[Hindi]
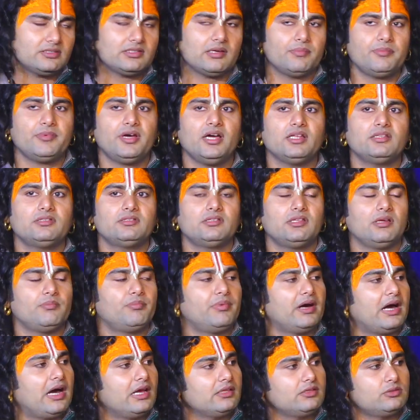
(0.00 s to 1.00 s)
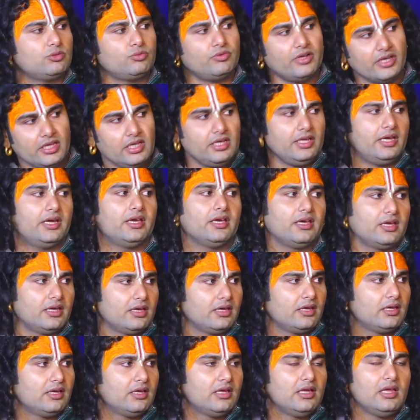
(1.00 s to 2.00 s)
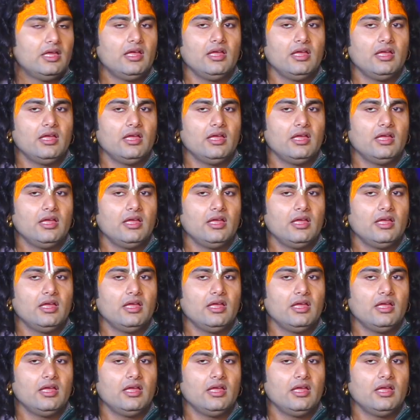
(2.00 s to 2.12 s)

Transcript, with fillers: सबका बात वही है जी